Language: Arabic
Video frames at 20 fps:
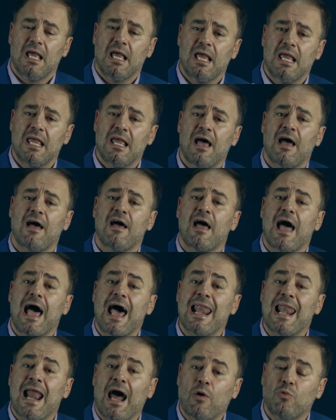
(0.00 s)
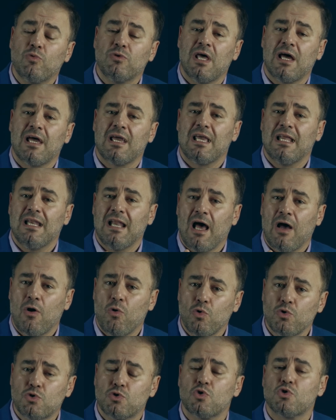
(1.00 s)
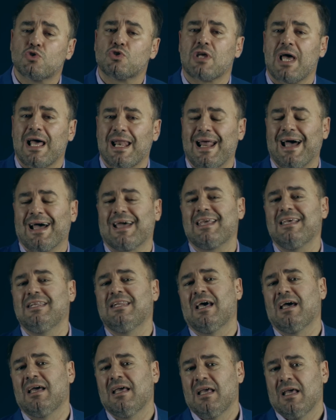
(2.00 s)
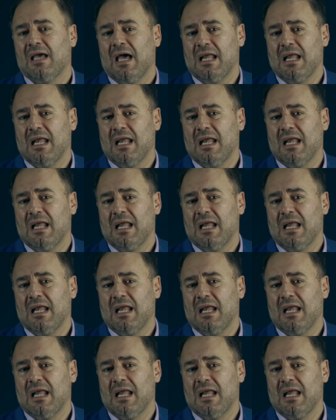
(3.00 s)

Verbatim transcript: هي العودة إلى أسس العقيدة